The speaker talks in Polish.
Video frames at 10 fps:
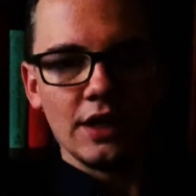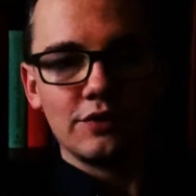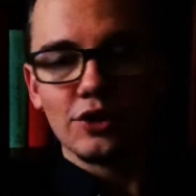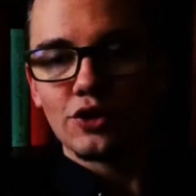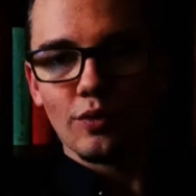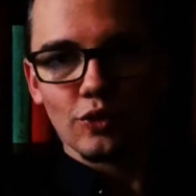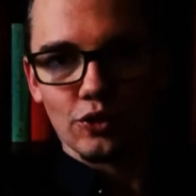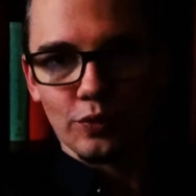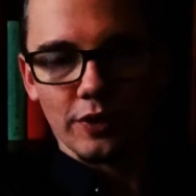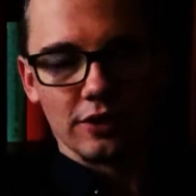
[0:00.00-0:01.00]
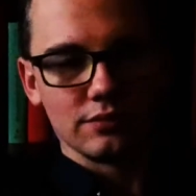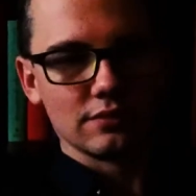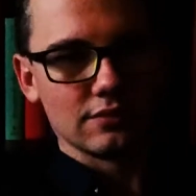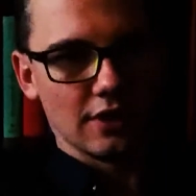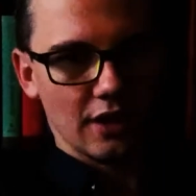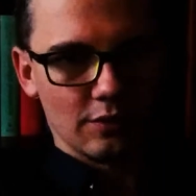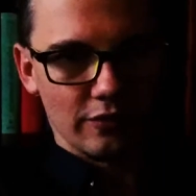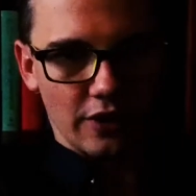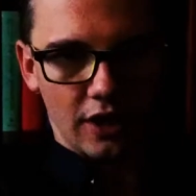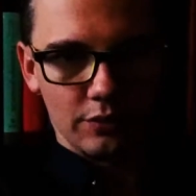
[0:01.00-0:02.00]
I wszystko było super. Tak jak
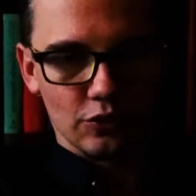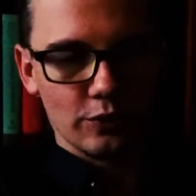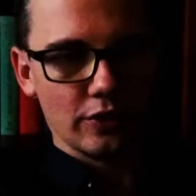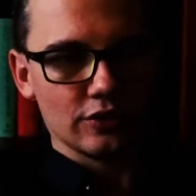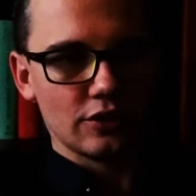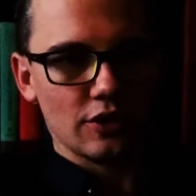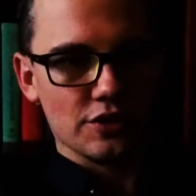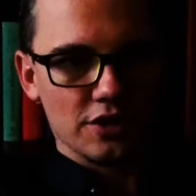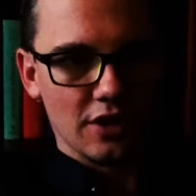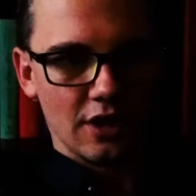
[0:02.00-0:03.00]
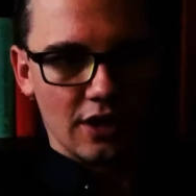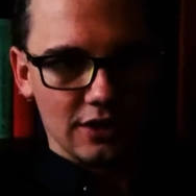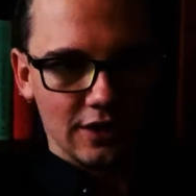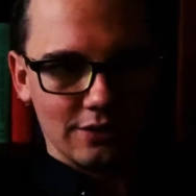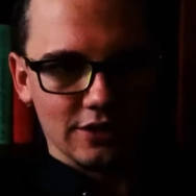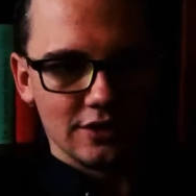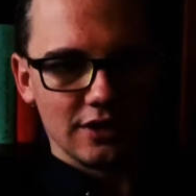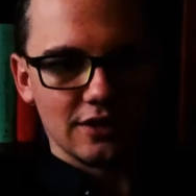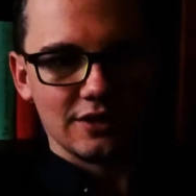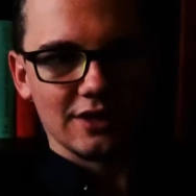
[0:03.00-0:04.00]
mówię, jechałem super ostrożnie, cały czas
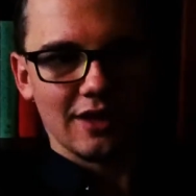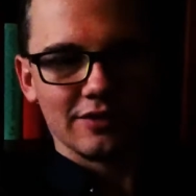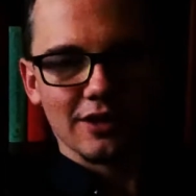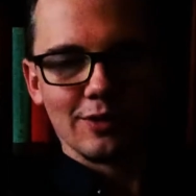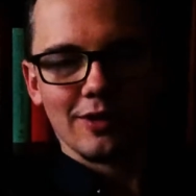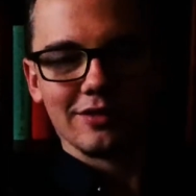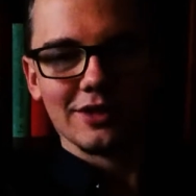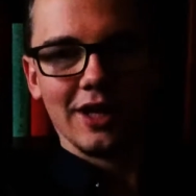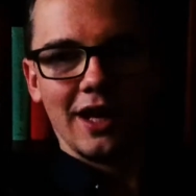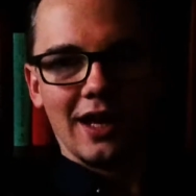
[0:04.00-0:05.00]
statystyka w tle głowy.